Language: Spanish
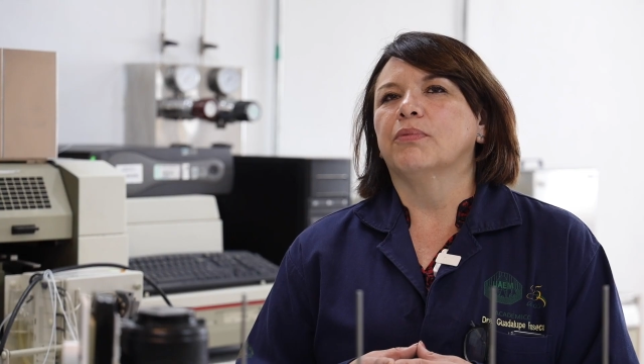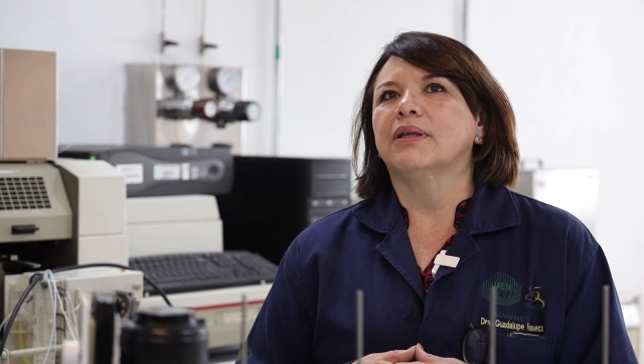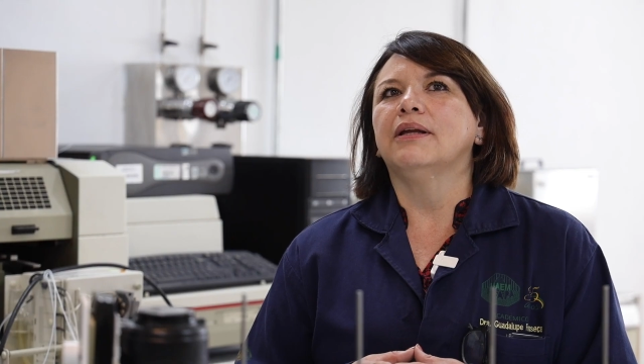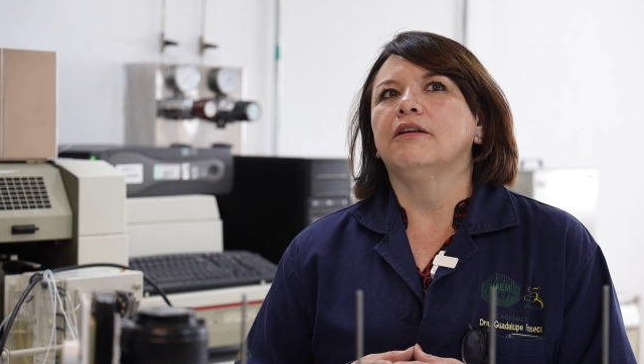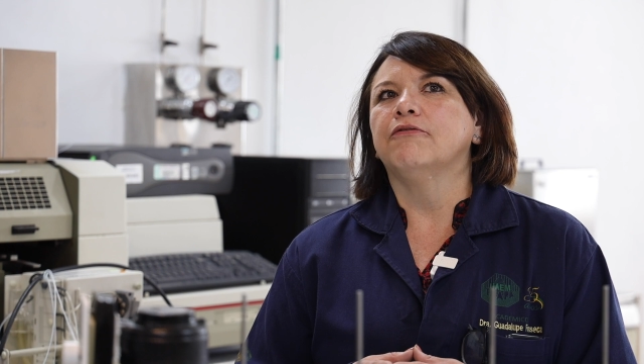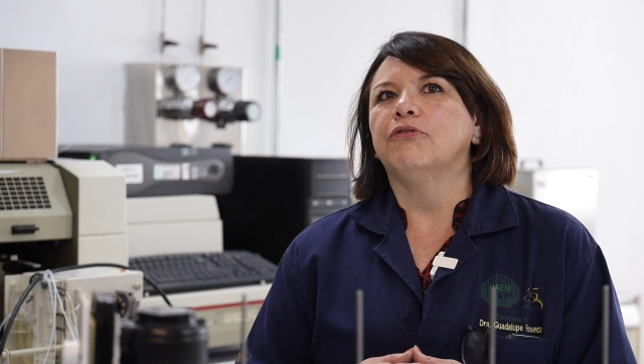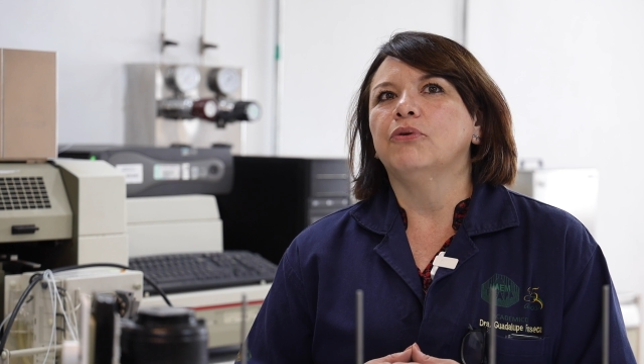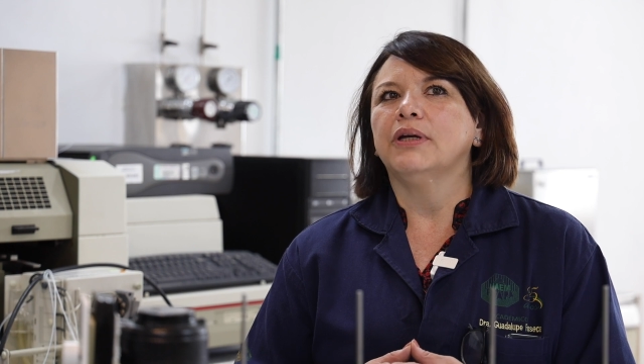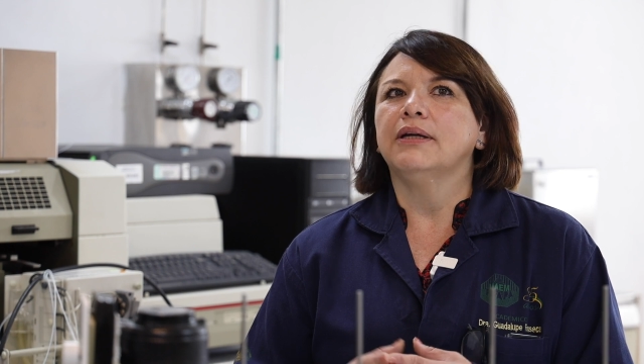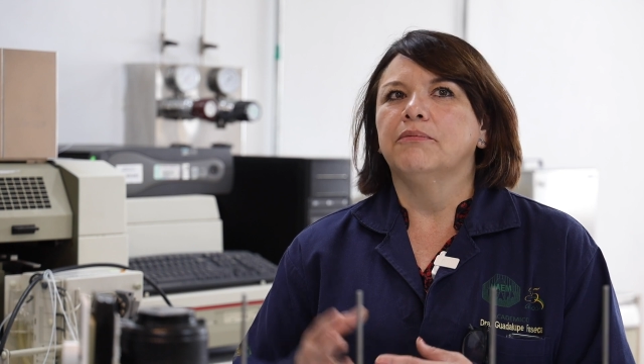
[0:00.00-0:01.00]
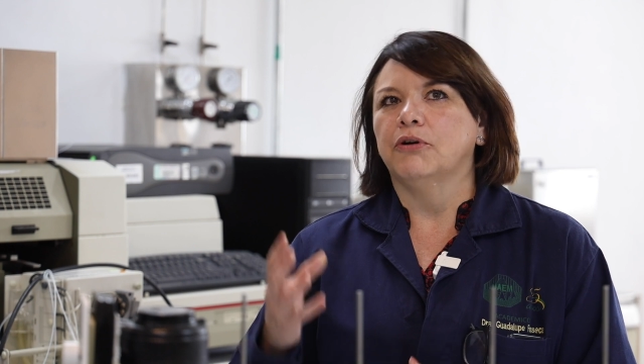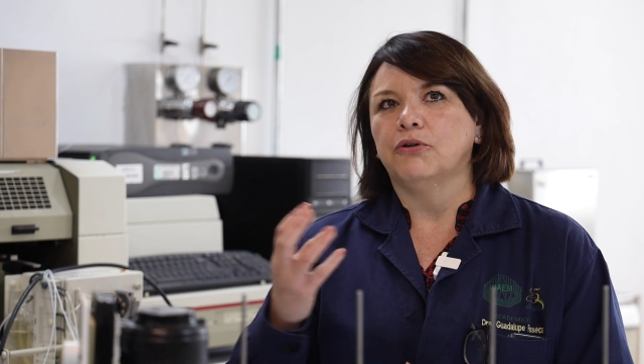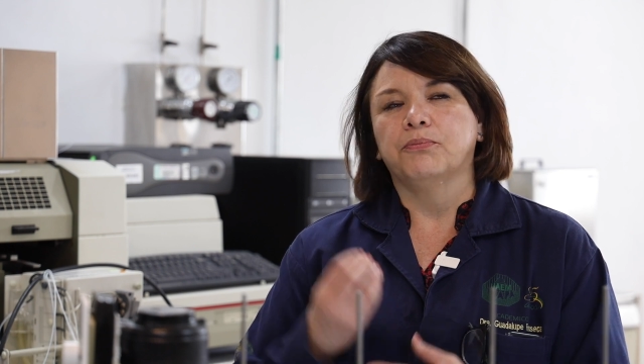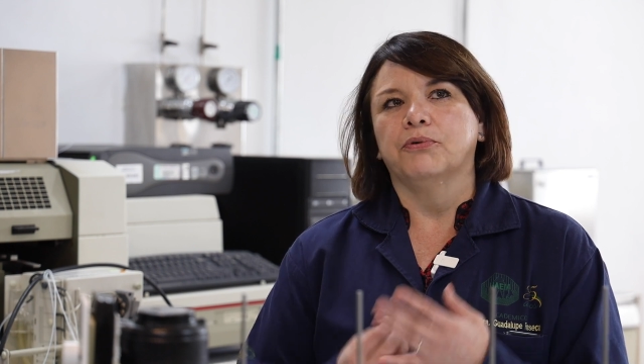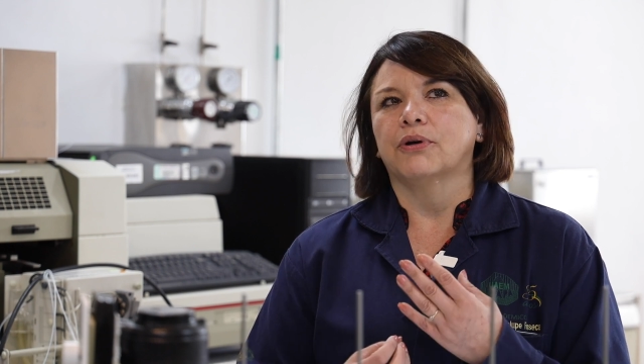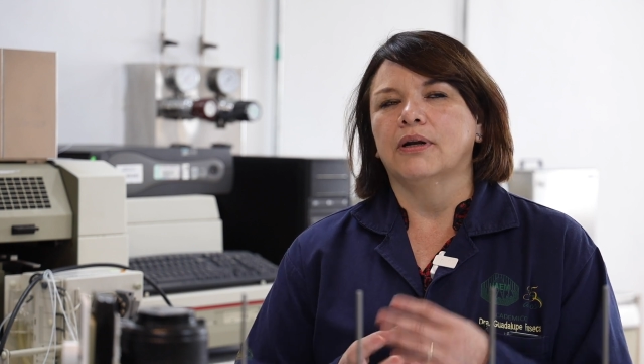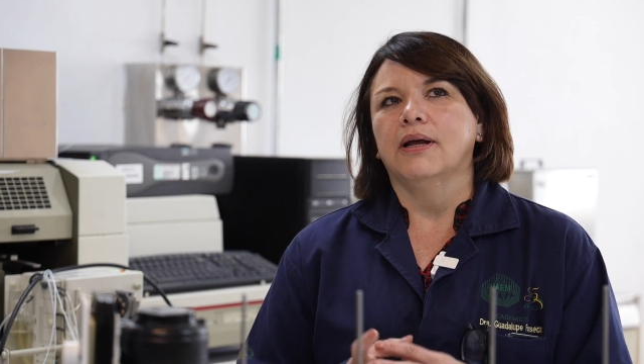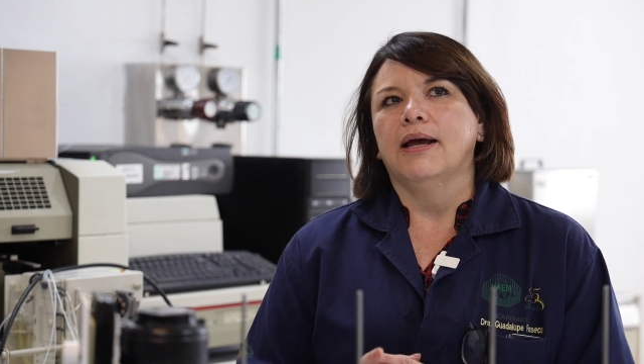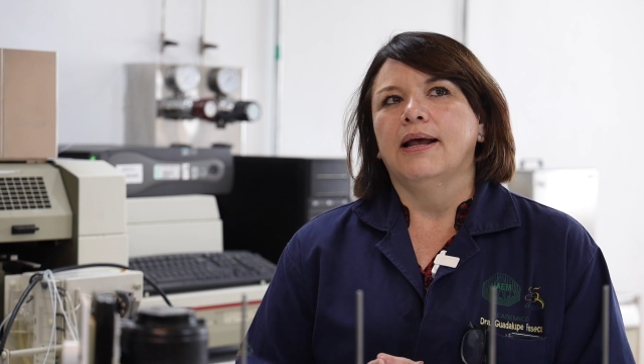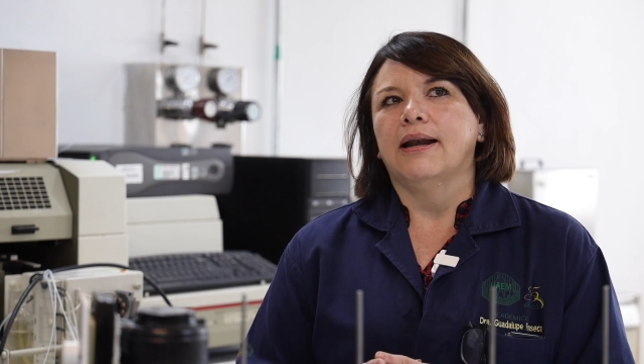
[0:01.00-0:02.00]
pueden influir, bueno, por
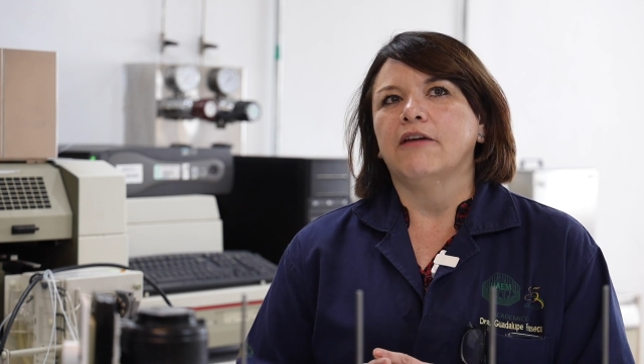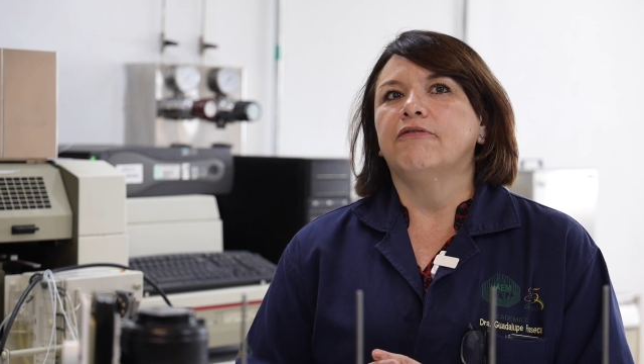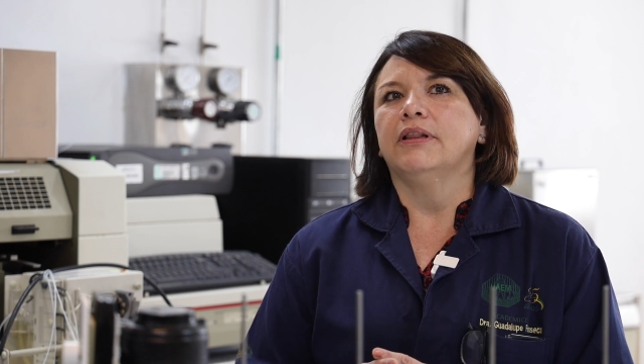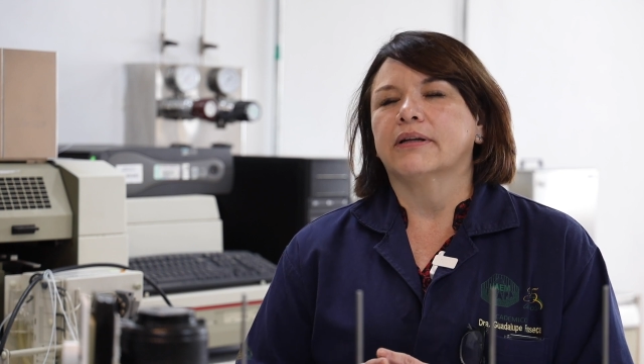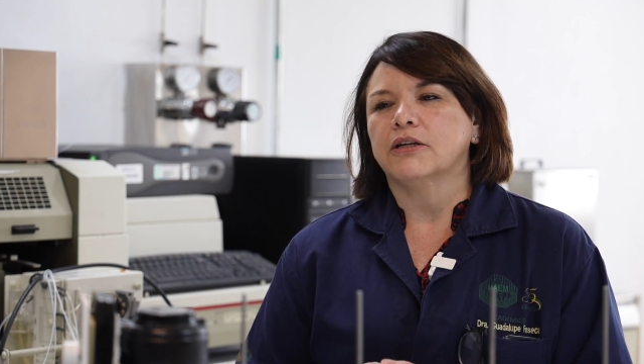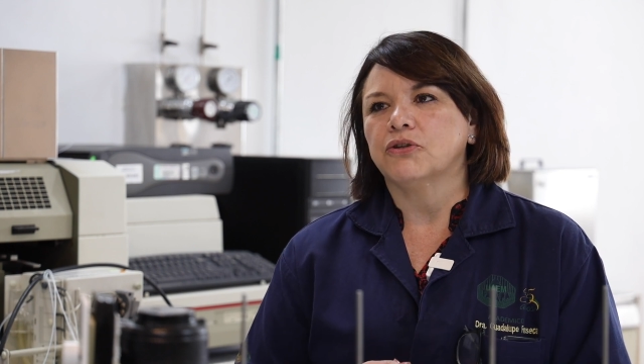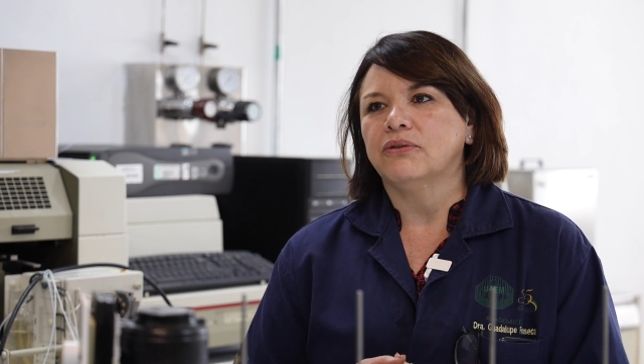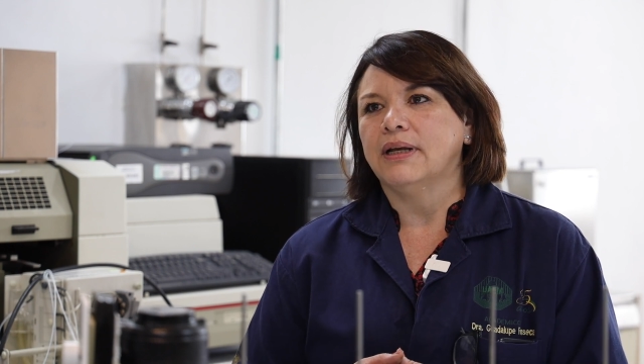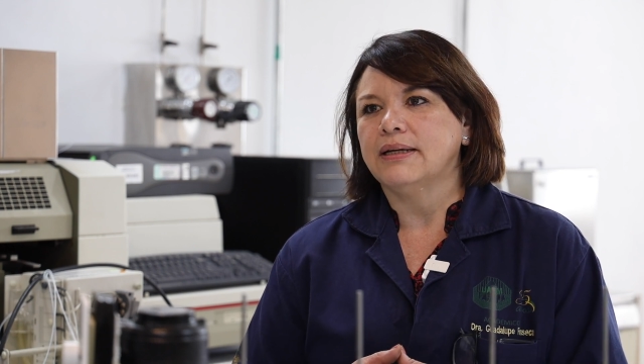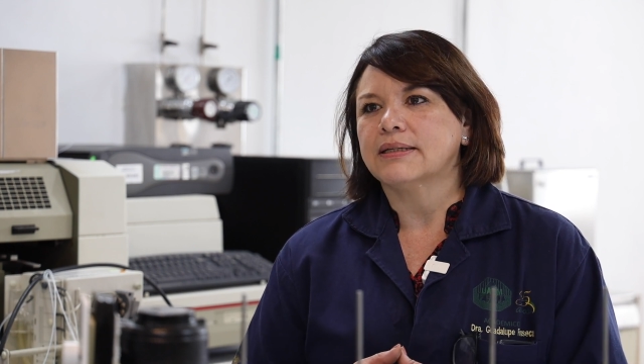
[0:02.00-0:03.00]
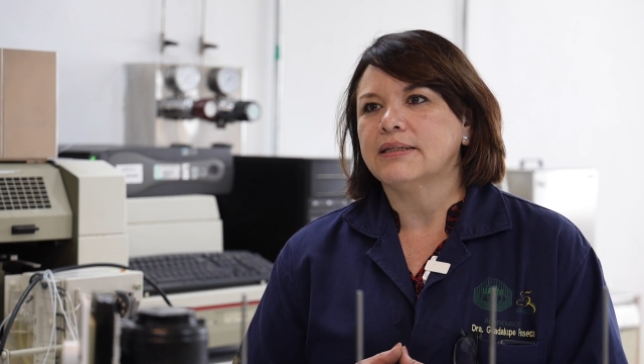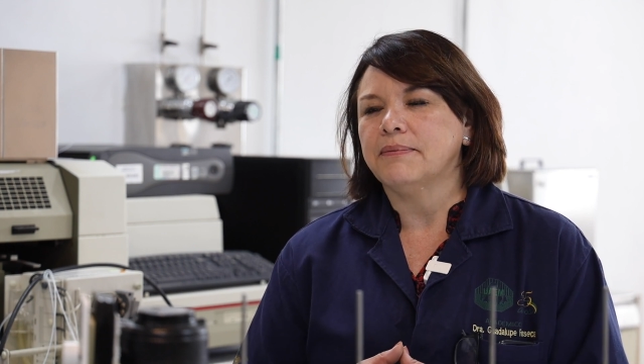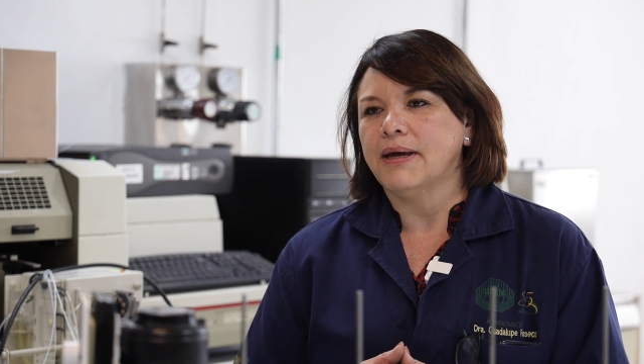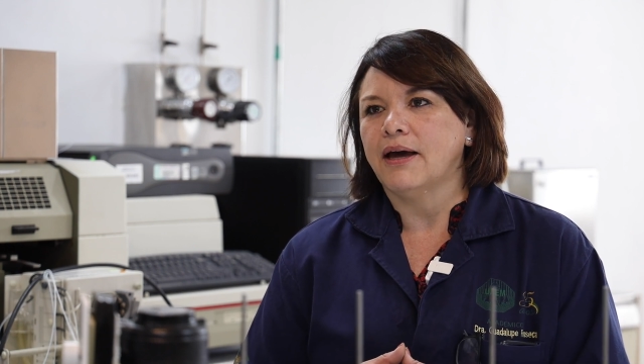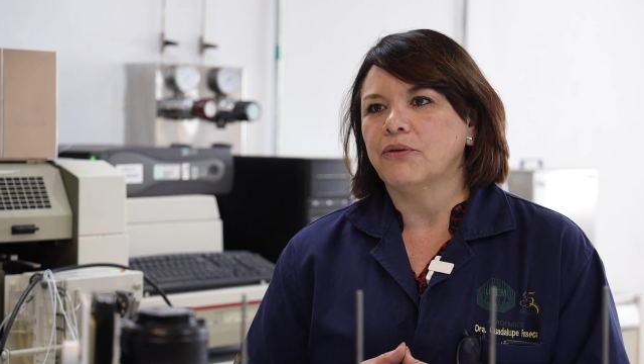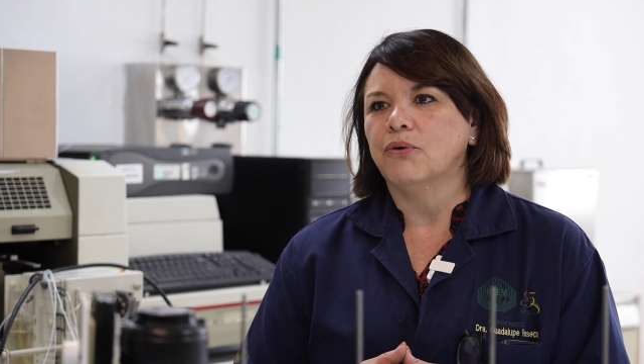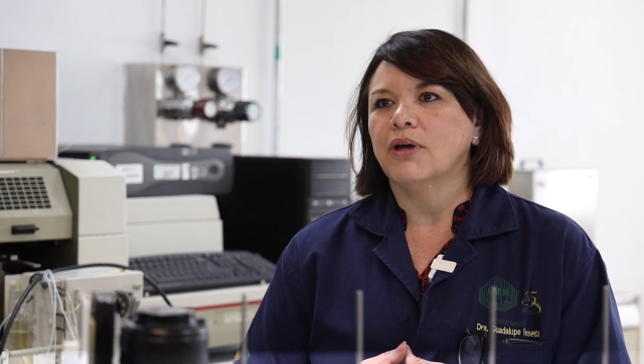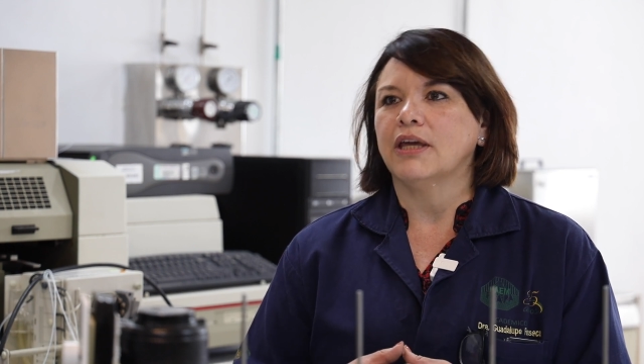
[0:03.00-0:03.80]
la infiltración del lixiviado